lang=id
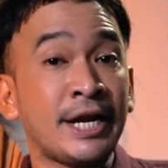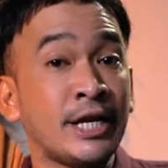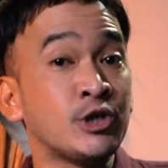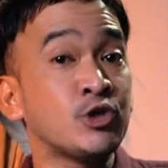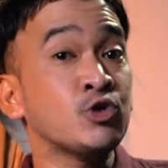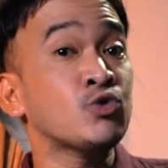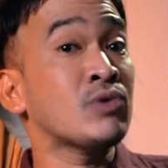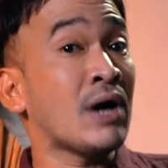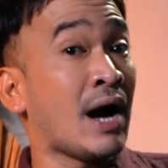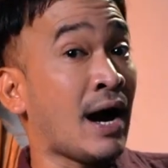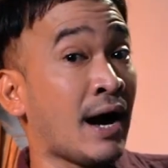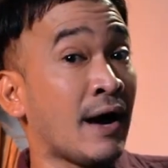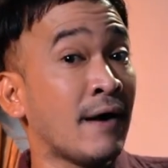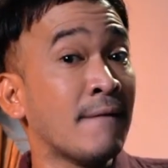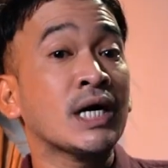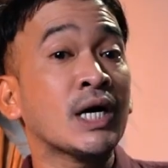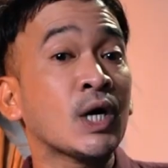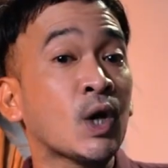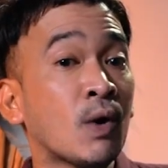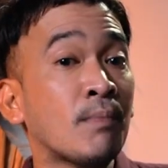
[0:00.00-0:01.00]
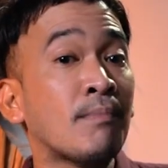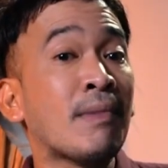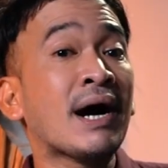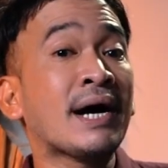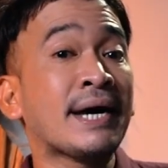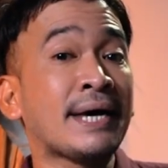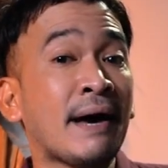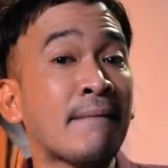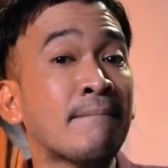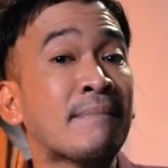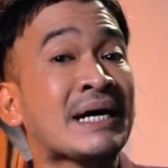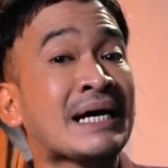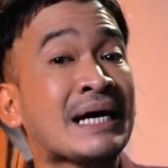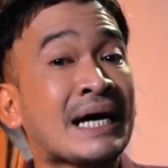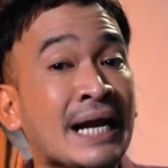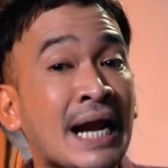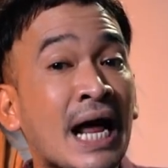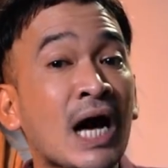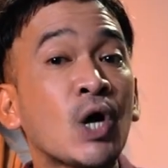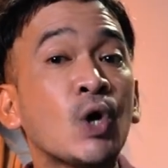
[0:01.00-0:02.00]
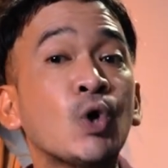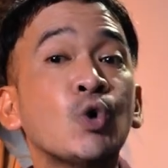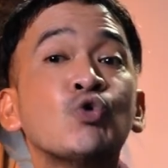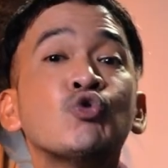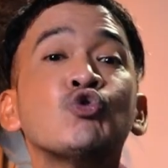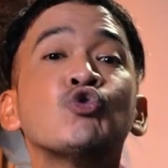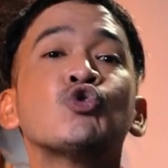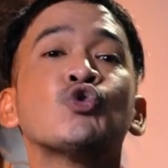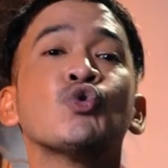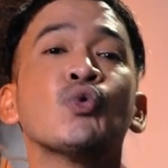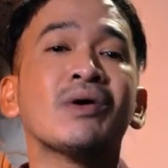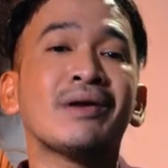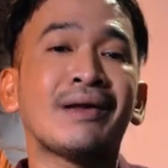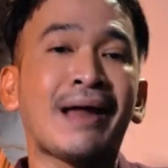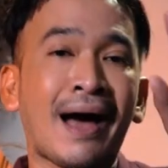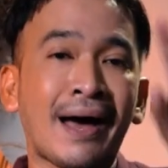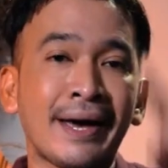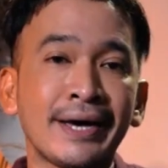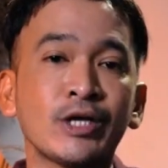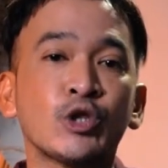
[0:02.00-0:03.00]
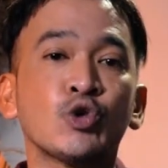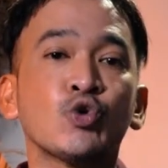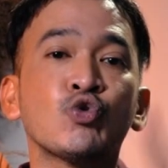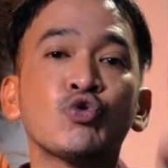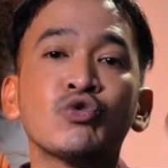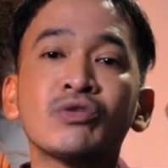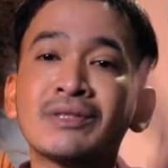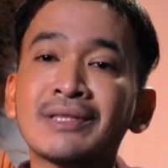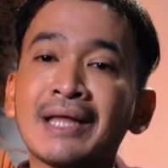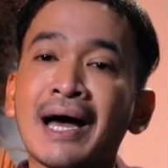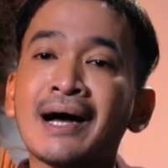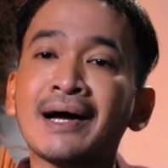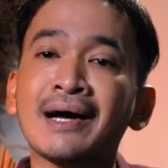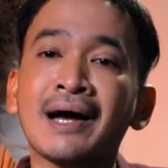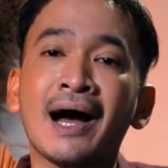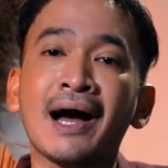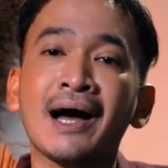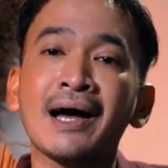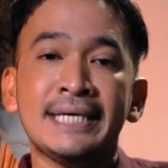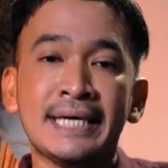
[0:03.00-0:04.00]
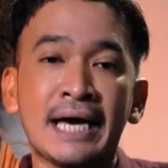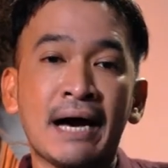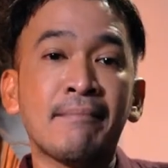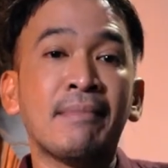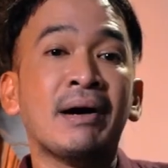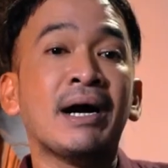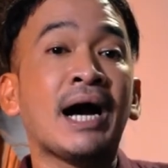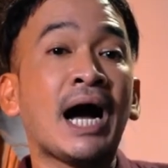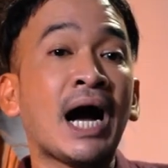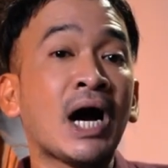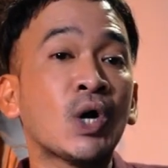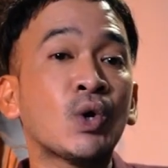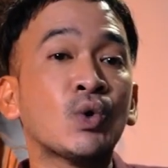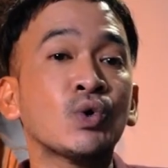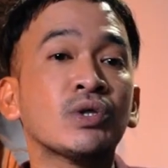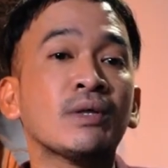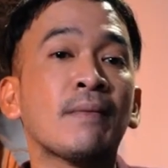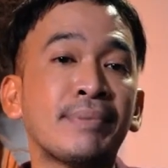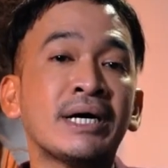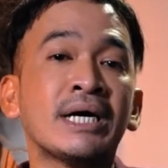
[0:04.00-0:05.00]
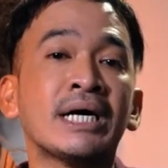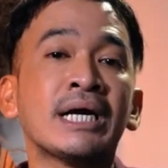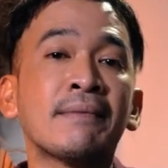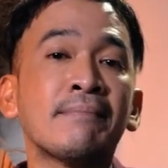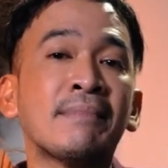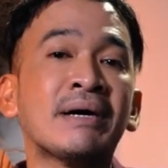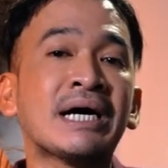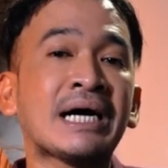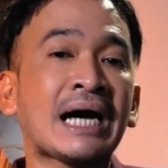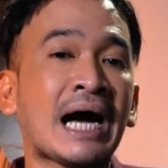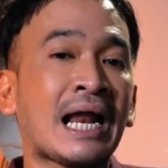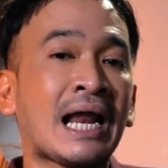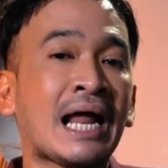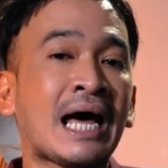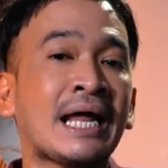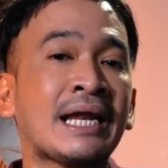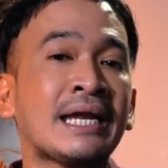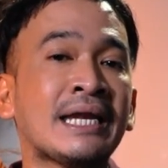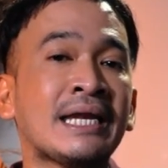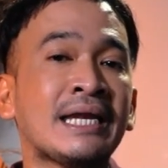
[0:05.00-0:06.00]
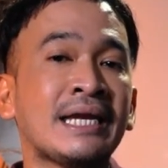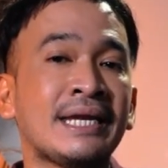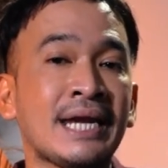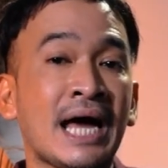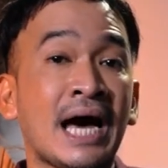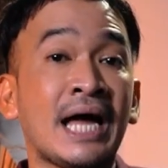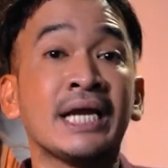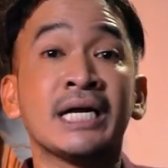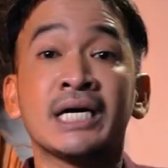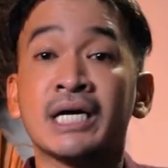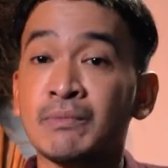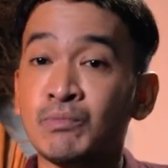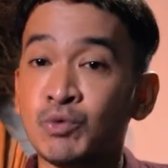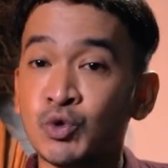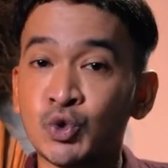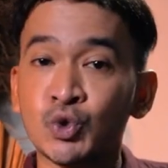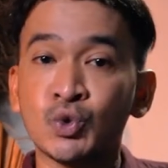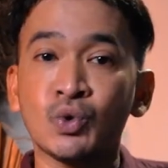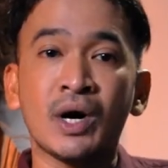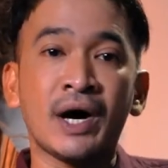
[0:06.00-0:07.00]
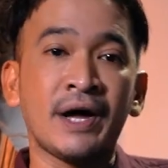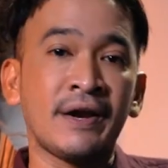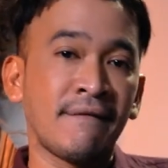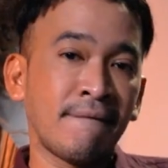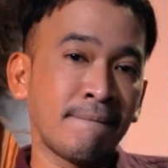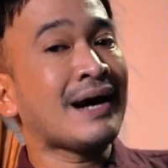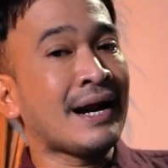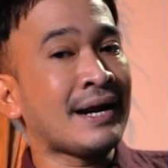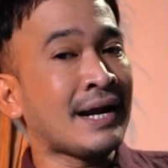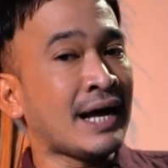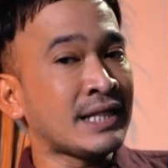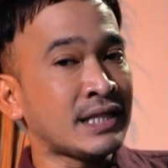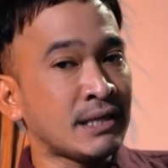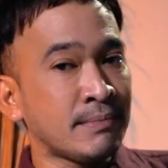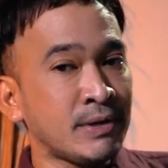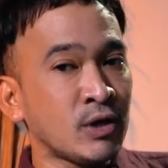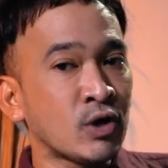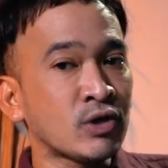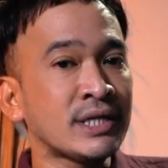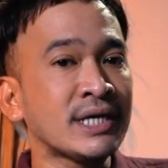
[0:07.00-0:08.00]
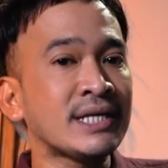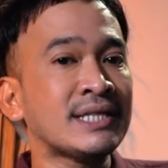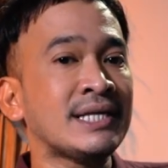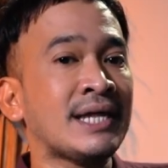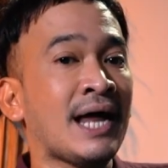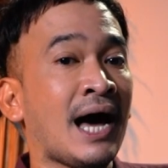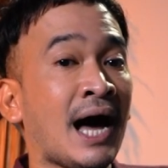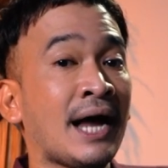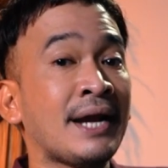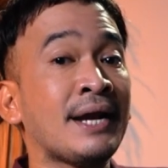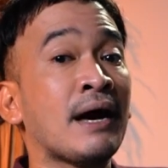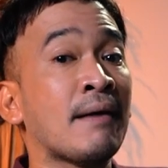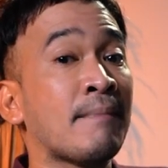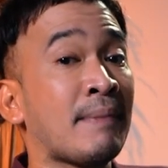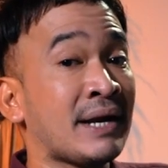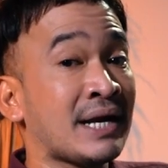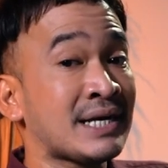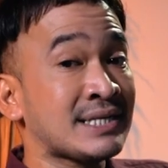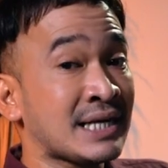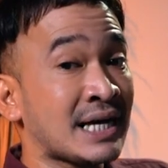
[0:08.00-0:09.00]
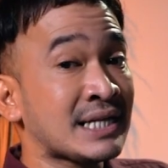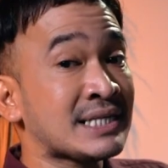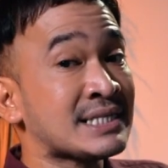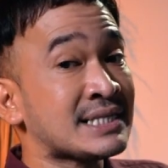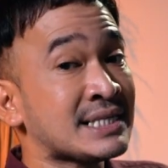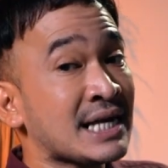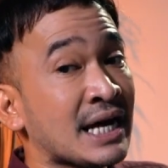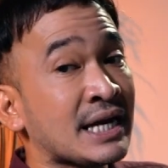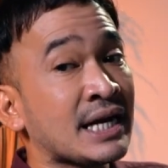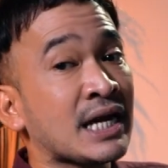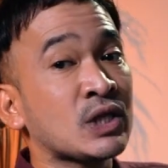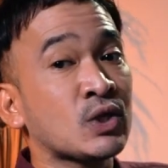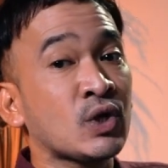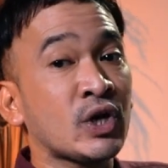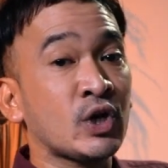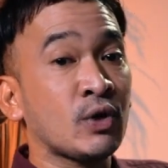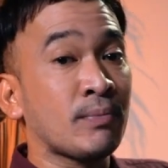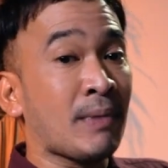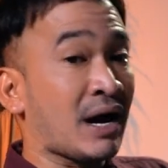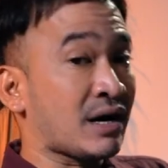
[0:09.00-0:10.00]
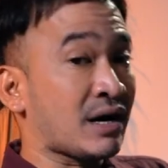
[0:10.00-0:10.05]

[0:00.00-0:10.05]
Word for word: Ada juga gerobak yang bergerak untuk naik turun tangga yang mengangkut perbekalan dan kebutuhan. Karena antibiotik tidak ada pada saat sanatorium